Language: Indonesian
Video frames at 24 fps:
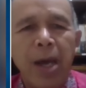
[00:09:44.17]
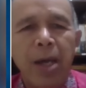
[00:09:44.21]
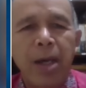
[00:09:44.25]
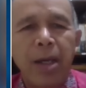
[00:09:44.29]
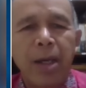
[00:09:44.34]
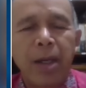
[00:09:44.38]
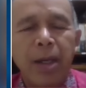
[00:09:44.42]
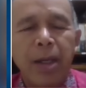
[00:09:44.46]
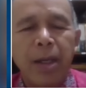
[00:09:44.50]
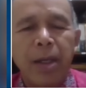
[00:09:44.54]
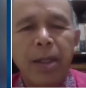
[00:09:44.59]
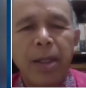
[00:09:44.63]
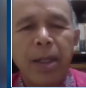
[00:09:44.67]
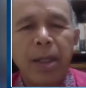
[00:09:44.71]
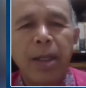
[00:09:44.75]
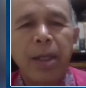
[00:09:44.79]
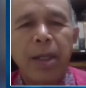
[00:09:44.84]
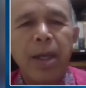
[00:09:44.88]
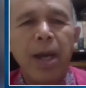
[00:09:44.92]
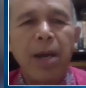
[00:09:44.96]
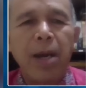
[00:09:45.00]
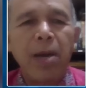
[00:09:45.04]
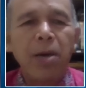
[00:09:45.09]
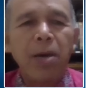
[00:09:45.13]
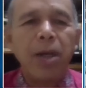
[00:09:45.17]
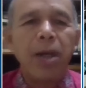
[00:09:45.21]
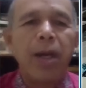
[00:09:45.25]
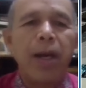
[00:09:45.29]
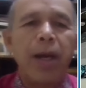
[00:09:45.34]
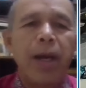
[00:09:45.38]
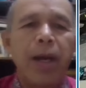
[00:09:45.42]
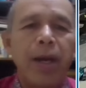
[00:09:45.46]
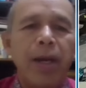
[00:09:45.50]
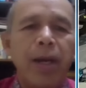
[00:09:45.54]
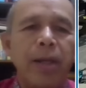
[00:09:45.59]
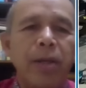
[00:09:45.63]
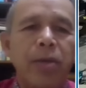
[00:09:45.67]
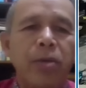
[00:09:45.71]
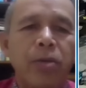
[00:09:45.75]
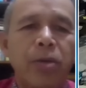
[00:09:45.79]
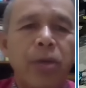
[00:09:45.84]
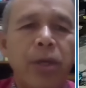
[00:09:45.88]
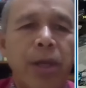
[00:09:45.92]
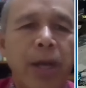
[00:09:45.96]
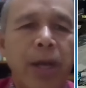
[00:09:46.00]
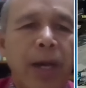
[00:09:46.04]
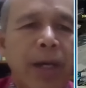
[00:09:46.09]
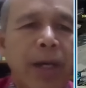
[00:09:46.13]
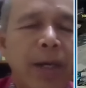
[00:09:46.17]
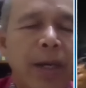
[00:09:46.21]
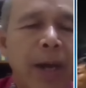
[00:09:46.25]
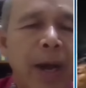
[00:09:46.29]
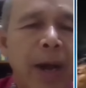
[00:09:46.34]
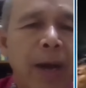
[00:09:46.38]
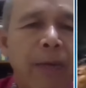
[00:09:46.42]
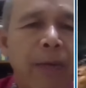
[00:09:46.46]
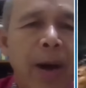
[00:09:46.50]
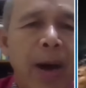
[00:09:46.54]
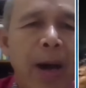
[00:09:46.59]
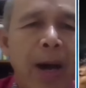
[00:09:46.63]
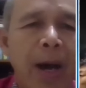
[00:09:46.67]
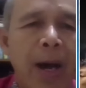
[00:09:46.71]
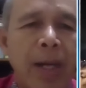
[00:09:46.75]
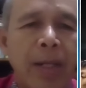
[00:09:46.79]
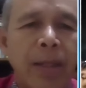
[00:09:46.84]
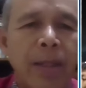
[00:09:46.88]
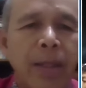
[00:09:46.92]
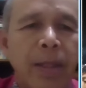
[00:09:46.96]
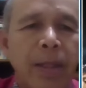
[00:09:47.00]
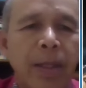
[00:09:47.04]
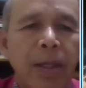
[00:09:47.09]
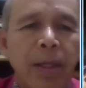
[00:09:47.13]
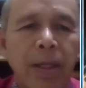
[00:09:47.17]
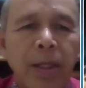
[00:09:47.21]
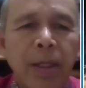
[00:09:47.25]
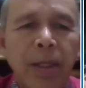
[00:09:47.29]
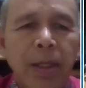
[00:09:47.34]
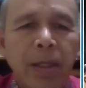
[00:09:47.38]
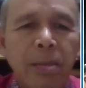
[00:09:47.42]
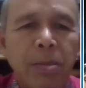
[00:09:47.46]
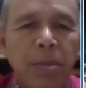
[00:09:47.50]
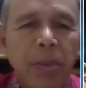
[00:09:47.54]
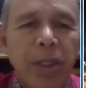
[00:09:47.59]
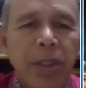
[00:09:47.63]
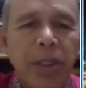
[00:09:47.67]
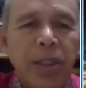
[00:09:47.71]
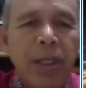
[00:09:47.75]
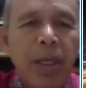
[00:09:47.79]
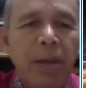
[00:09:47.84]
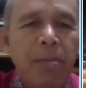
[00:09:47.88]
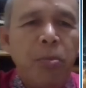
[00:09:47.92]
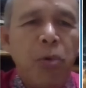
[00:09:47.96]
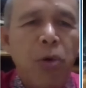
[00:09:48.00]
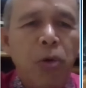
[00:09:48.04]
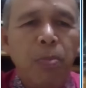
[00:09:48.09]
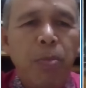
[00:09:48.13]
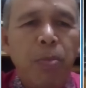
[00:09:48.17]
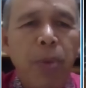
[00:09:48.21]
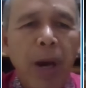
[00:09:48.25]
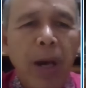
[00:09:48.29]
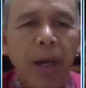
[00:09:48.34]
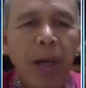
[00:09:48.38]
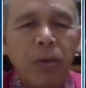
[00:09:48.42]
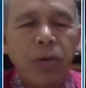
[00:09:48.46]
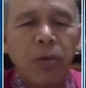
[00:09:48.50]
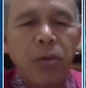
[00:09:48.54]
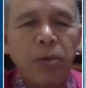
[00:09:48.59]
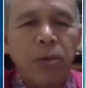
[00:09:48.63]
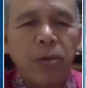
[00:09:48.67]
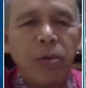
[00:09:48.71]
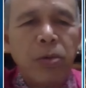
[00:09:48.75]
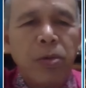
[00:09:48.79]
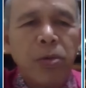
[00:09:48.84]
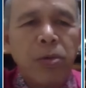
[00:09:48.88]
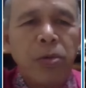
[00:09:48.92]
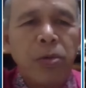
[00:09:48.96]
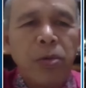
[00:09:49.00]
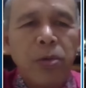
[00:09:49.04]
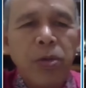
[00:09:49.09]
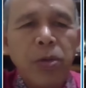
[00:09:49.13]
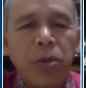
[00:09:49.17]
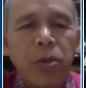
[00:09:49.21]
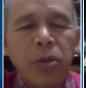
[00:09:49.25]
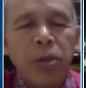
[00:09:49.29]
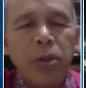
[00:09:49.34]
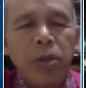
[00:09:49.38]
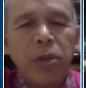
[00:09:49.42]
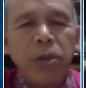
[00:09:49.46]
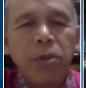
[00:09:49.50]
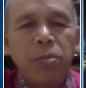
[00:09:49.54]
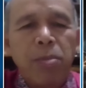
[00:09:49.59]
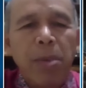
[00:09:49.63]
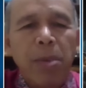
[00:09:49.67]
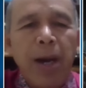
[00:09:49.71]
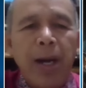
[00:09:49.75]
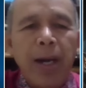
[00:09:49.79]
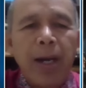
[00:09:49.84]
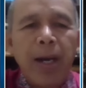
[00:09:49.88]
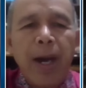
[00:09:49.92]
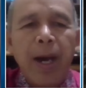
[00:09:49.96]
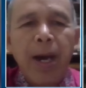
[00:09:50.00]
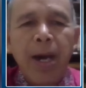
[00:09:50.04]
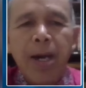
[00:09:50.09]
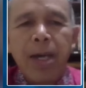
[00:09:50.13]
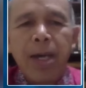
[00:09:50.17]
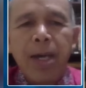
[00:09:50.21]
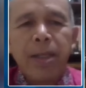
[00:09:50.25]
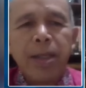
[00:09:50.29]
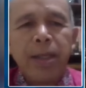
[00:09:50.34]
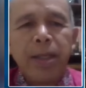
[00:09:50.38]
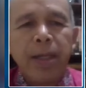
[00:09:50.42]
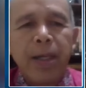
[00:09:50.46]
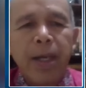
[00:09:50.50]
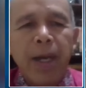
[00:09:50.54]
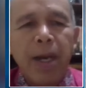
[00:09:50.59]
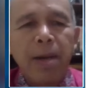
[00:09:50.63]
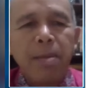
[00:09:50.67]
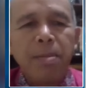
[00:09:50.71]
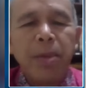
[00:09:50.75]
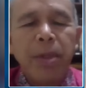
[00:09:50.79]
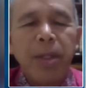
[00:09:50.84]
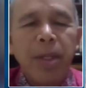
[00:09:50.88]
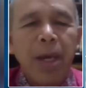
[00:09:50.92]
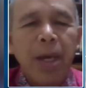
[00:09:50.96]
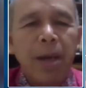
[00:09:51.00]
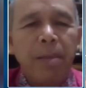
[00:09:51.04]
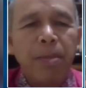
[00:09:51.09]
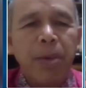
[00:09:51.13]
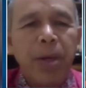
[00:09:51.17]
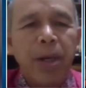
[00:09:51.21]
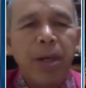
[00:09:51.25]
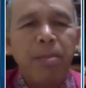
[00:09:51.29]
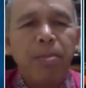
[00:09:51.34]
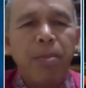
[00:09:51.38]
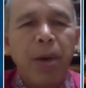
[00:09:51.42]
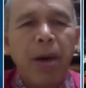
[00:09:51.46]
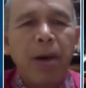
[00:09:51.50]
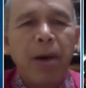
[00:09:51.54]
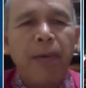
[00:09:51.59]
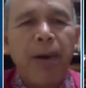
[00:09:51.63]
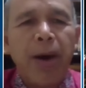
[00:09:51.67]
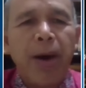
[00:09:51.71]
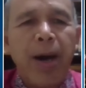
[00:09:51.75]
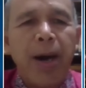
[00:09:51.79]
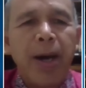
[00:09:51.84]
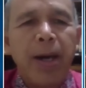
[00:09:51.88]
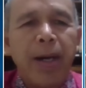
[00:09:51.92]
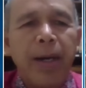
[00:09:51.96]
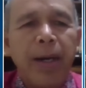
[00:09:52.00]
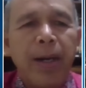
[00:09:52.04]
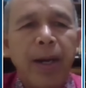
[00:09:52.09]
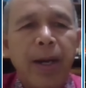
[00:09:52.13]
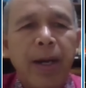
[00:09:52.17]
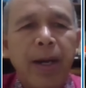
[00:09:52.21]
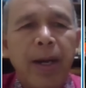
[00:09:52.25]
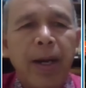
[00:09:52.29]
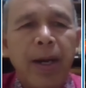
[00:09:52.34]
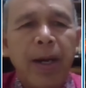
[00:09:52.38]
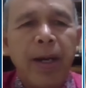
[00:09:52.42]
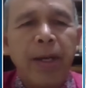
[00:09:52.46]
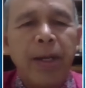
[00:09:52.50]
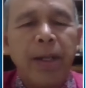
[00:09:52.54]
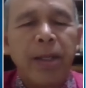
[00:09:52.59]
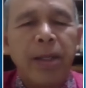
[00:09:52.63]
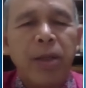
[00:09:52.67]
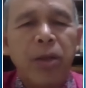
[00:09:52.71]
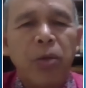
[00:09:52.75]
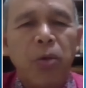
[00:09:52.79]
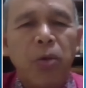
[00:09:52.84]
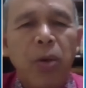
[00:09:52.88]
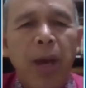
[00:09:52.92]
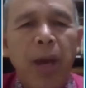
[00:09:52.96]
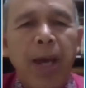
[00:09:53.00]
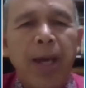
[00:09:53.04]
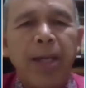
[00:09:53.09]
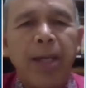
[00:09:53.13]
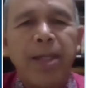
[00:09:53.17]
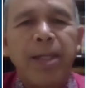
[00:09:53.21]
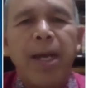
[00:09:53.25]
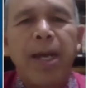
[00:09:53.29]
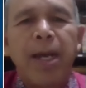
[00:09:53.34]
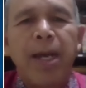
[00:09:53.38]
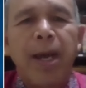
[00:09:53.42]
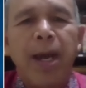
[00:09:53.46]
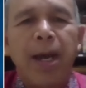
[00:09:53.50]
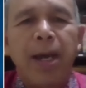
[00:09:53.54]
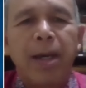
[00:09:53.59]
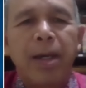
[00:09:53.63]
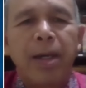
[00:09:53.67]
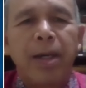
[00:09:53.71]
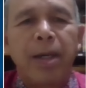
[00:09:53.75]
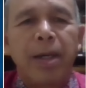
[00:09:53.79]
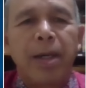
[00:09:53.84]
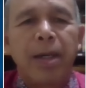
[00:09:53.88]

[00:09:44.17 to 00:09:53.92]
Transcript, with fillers: Hmm, ya. Jadi kalau kendaraan itu tidak dirawat meskipun baru maka tidak menjamin bahwa kendaraan itu layak jalan.